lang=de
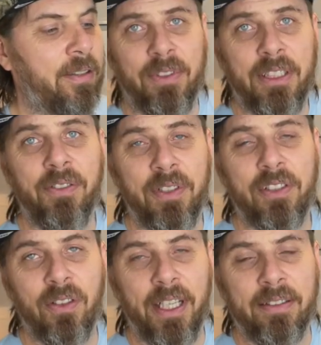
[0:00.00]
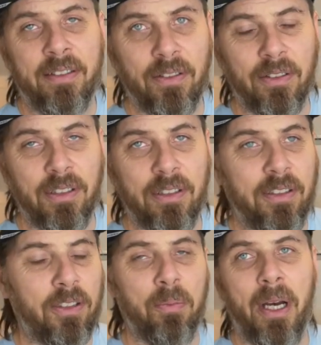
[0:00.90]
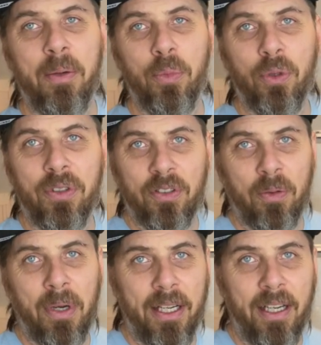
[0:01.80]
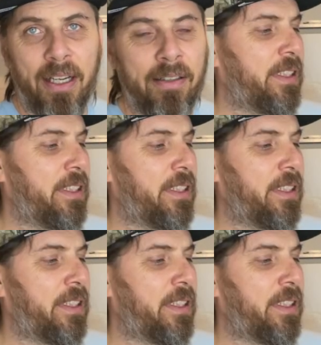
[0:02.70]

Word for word: ich will es doch essen und es ist doch mein Boden, es ist doch mein Land.